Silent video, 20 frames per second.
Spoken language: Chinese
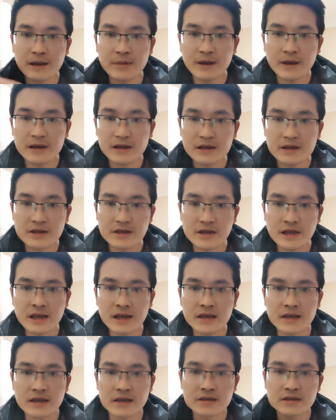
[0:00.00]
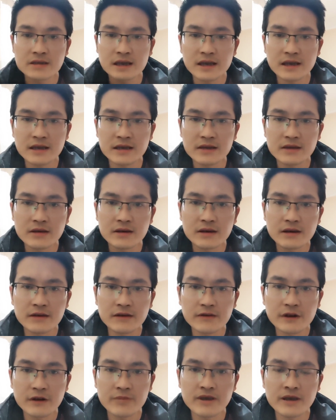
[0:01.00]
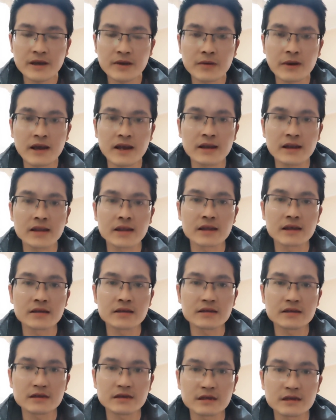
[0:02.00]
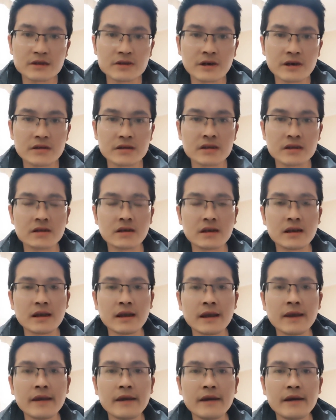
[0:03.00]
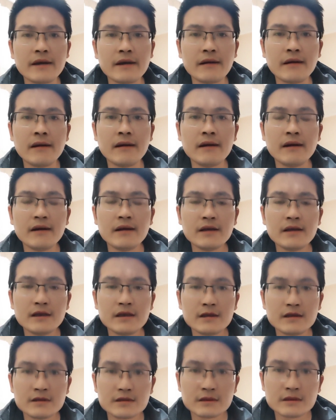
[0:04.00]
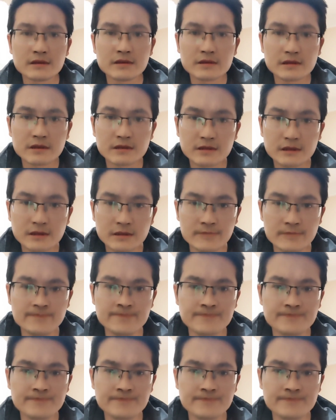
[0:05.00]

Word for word: 慢慢的迁移，迁移到哎方便管理的自己的场地上来啊，这是